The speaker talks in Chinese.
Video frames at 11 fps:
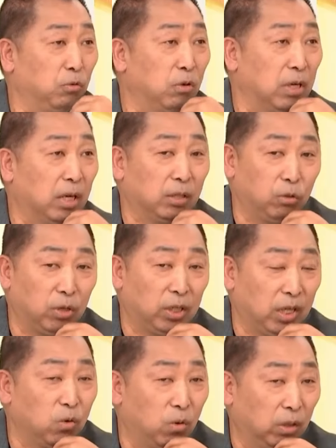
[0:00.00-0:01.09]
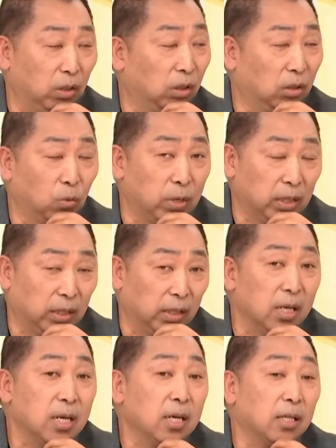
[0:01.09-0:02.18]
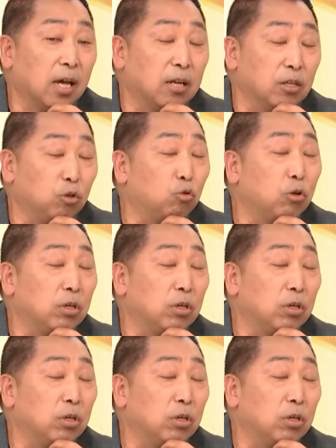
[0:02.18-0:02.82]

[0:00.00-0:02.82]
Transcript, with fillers: 就是说呢就是停火的的问题。那你